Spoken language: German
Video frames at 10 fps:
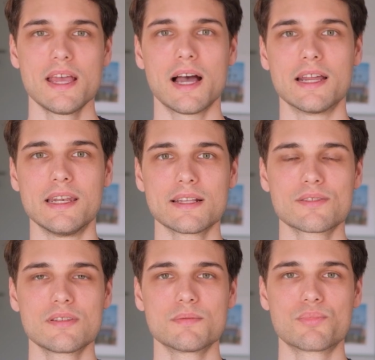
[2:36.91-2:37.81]
Einen Link
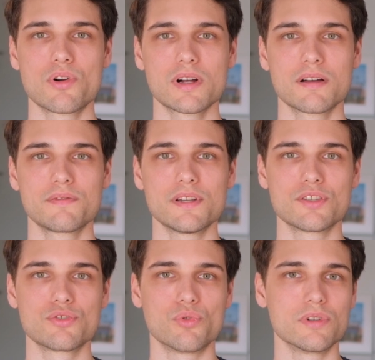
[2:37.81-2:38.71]
zu diesem Broker
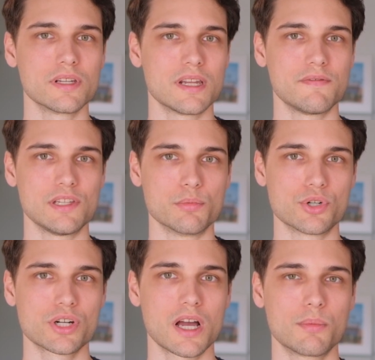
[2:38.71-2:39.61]
findest du unten in der
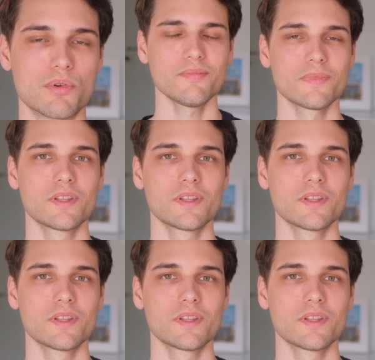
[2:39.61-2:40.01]
Videobeschreibung.